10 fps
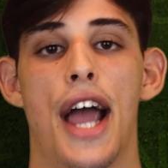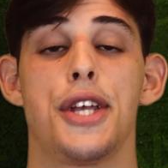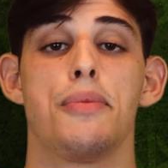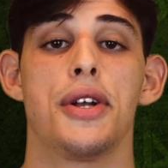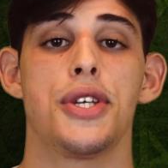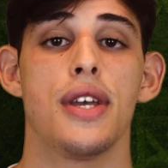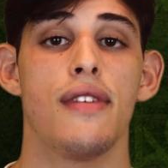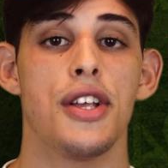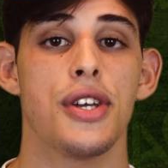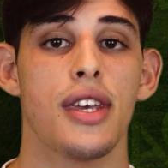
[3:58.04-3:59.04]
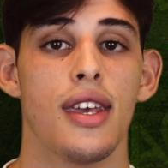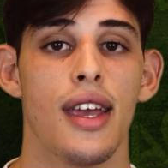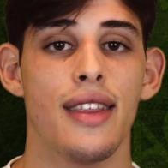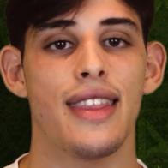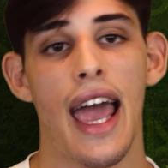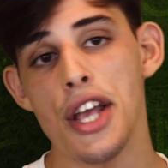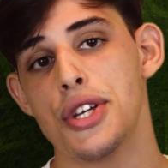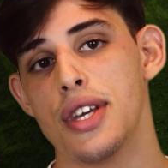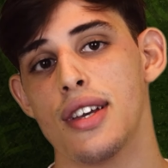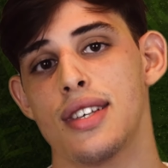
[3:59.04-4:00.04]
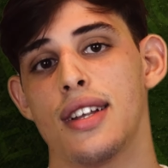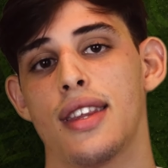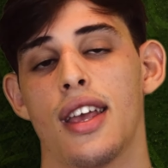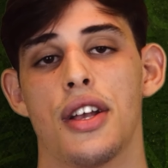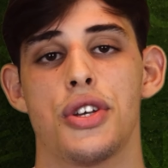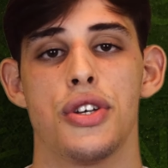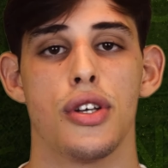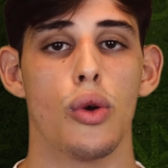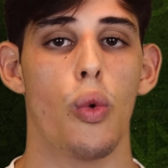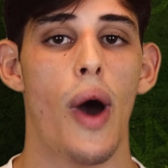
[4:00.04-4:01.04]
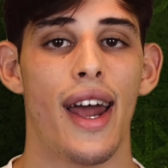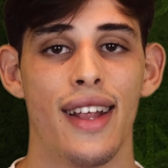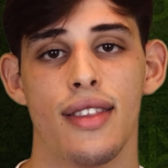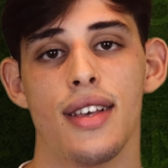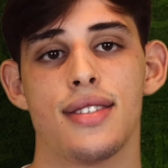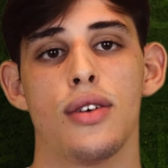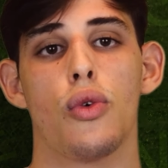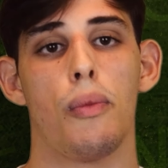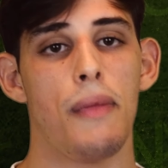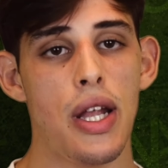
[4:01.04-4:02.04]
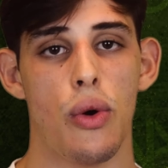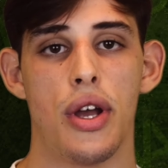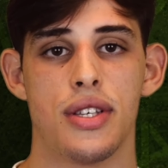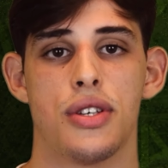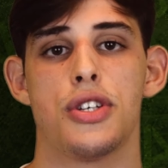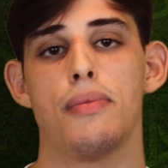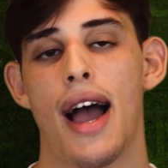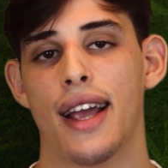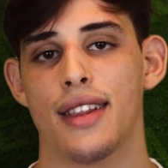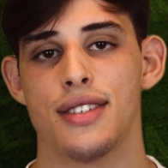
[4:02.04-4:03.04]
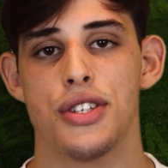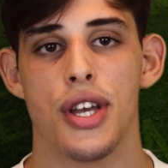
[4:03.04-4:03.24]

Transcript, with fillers: A estimativa é de que em 10 dias ele tenha atingido 45 milhões de máquinas e